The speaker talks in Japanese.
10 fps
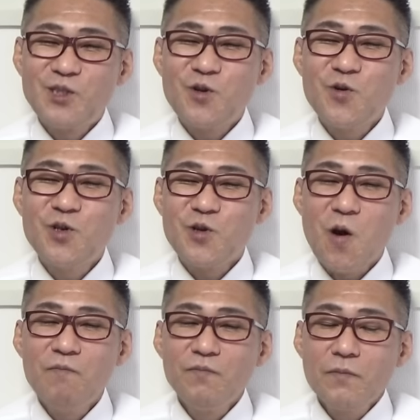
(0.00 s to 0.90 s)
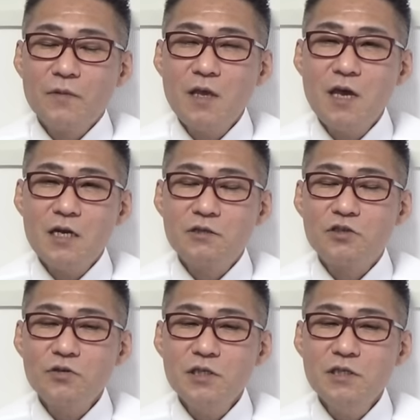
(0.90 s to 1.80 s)
そういうの。で、あの、
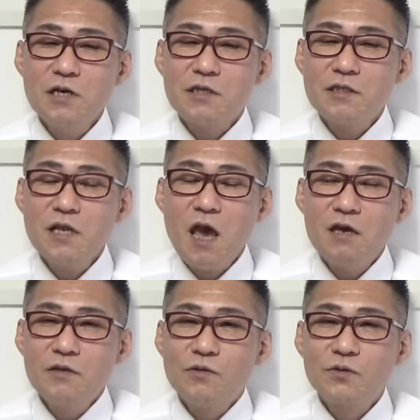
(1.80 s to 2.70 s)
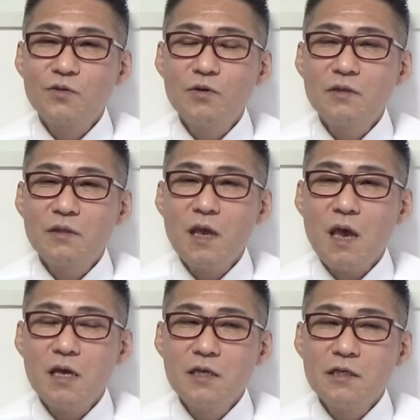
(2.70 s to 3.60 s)
女子にはですね、男っ
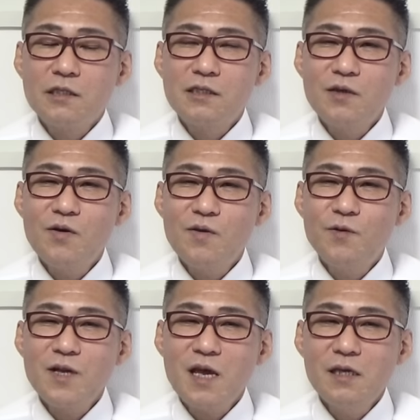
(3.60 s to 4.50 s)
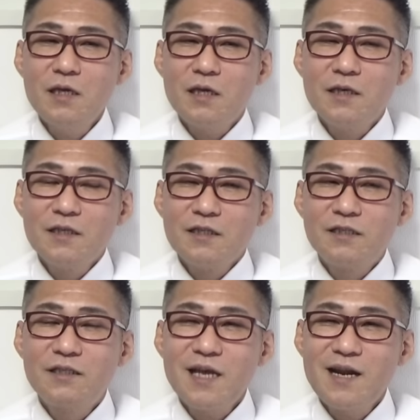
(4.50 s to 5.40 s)
て必要もない、
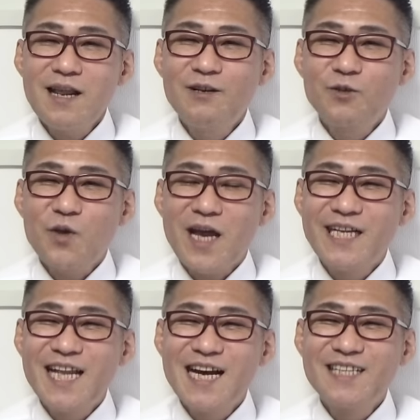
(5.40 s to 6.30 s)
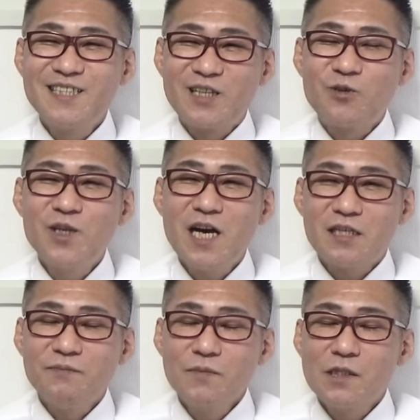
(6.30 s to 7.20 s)
くったらないことをやりたがるんだ、とにか
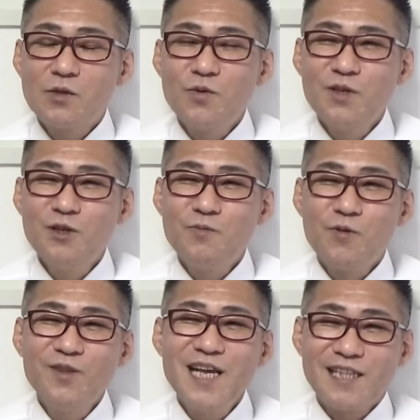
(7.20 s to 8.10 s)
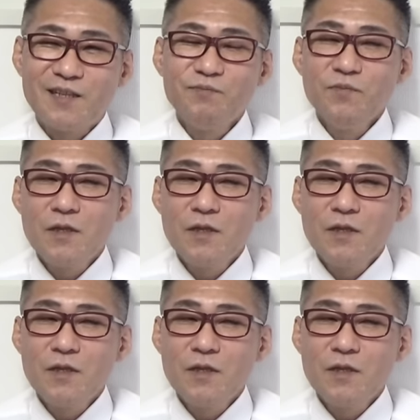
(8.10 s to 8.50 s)
く。そういうもんなんだ。